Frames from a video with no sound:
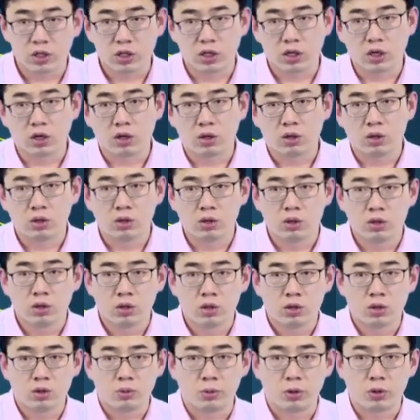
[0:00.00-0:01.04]
这个
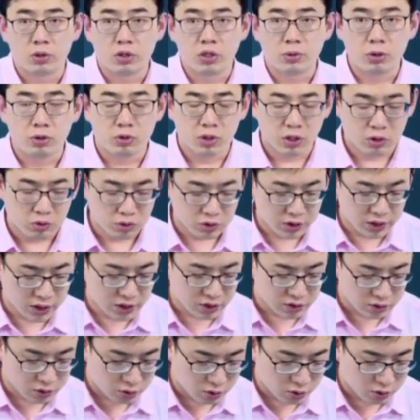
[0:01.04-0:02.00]
平均成本曲线存在的